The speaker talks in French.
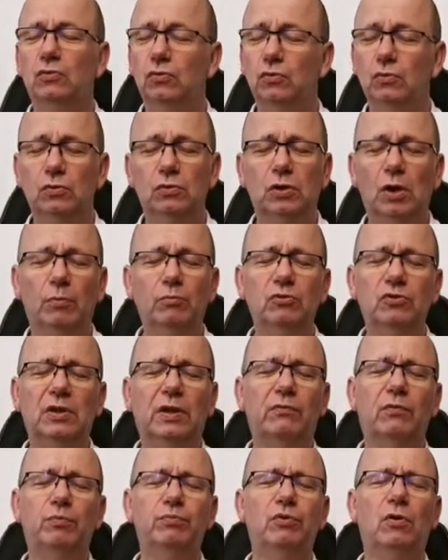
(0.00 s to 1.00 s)
tout comme nous
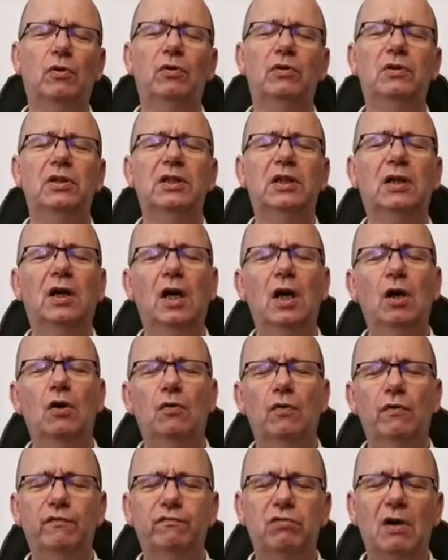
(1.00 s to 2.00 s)
avons pu le lire,
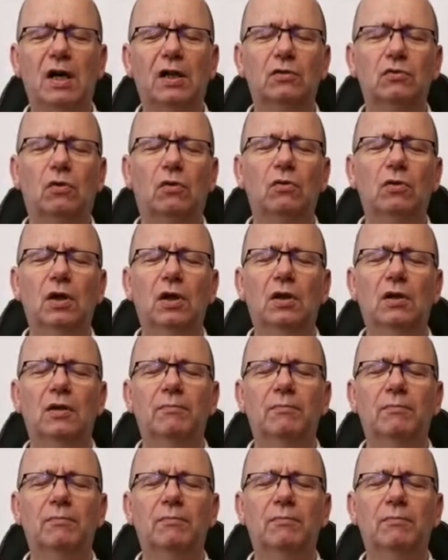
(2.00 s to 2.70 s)
le voir dans